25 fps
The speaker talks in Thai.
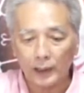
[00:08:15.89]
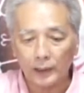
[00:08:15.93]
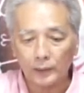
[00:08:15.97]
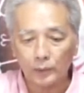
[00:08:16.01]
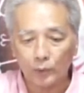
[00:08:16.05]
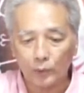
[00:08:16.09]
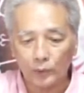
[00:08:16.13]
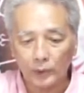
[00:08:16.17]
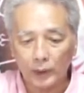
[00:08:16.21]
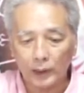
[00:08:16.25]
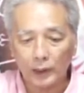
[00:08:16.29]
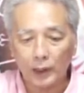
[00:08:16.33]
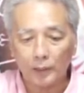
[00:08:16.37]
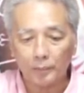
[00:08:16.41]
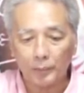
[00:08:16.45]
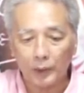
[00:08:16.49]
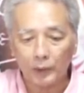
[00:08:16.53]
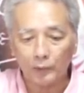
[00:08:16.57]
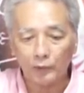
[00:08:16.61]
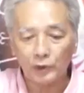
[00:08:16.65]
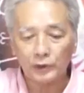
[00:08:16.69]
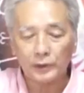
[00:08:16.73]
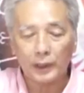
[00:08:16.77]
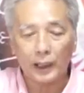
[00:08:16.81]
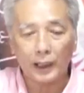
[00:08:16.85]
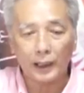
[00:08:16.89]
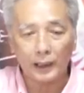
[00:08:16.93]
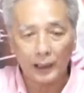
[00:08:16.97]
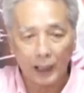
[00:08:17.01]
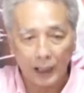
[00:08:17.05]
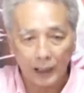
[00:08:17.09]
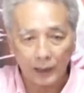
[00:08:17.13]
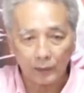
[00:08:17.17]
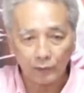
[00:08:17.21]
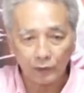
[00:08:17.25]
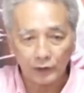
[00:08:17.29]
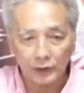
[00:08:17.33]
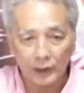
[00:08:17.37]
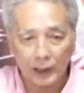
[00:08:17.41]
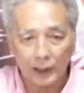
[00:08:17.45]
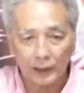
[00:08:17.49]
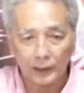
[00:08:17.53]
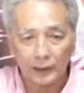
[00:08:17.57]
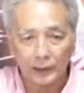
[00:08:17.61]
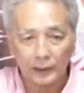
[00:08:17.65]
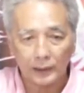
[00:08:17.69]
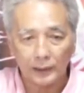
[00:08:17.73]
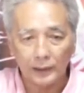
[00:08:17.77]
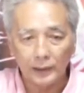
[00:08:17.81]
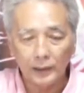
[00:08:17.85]
ตรงนั้นนะเป็นวิชาหลักวิชาห
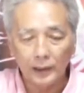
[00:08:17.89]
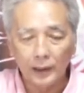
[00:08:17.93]
นึ่ง